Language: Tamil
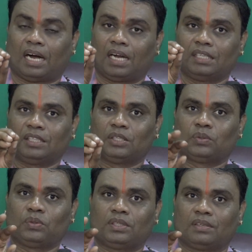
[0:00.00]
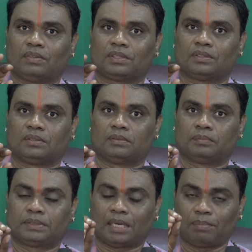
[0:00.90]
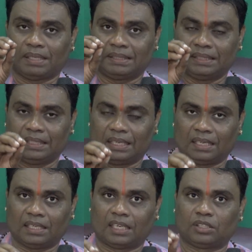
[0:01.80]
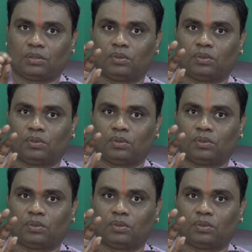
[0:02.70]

ஆழ்ந்த தூக்கம் வரும் சமச்சீரான ரத்த